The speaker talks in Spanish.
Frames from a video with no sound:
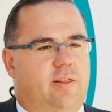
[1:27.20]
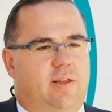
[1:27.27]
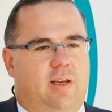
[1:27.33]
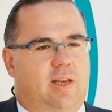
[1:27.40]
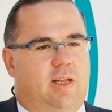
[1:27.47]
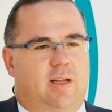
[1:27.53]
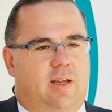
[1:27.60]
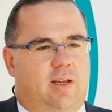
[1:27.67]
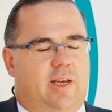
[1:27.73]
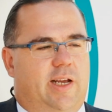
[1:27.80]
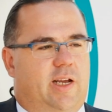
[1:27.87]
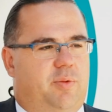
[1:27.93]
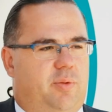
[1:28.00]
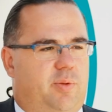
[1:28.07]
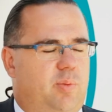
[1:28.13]
en la, en la
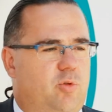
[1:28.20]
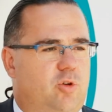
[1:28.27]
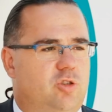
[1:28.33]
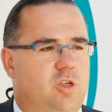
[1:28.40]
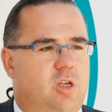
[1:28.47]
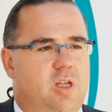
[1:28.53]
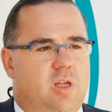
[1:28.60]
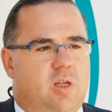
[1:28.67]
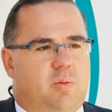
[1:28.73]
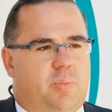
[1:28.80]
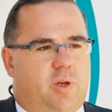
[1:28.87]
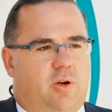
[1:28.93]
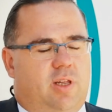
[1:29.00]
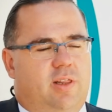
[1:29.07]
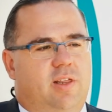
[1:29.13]
que vivimos,
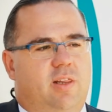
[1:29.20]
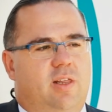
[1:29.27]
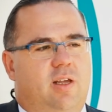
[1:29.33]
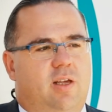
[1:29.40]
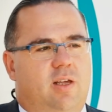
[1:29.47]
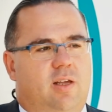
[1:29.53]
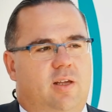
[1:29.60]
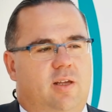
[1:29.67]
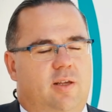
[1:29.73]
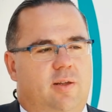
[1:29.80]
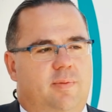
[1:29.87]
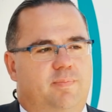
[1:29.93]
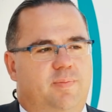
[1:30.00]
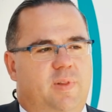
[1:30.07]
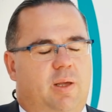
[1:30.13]
pero nace
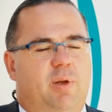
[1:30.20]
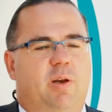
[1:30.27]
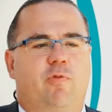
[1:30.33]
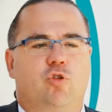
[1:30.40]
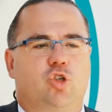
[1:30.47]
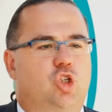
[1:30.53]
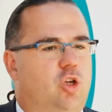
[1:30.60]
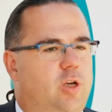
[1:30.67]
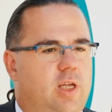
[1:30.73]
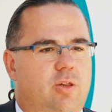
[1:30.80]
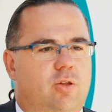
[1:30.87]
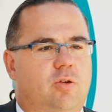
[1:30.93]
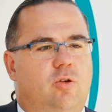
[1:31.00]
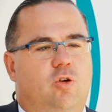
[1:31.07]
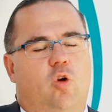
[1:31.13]
de, haber
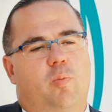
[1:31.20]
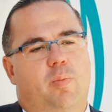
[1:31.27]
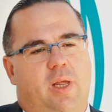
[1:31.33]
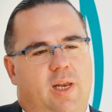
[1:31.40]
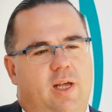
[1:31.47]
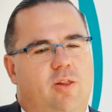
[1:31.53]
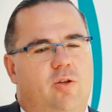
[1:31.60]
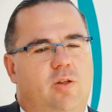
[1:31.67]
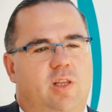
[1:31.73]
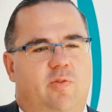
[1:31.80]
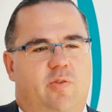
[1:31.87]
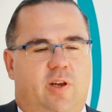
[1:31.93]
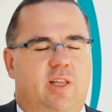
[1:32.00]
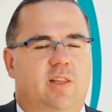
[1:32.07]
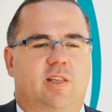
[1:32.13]
fusionado o combinado en
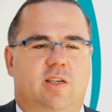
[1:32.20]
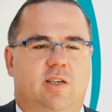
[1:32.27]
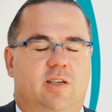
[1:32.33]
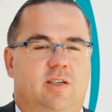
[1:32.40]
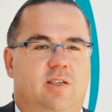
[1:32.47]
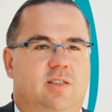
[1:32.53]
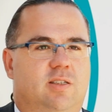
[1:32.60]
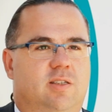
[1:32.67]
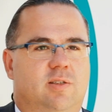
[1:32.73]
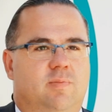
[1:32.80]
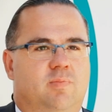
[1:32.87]
diferentes